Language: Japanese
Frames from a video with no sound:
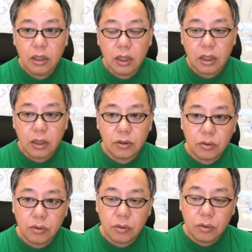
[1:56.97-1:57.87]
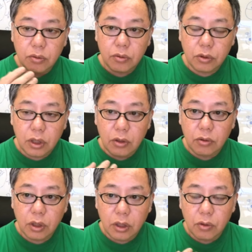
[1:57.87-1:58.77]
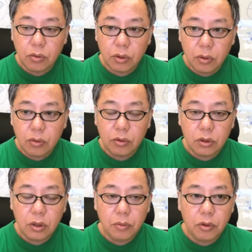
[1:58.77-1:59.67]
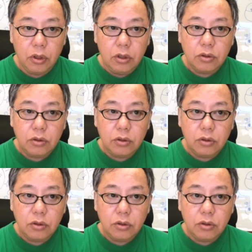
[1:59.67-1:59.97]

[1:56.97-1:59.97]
何かその特定の出来事が起こっても、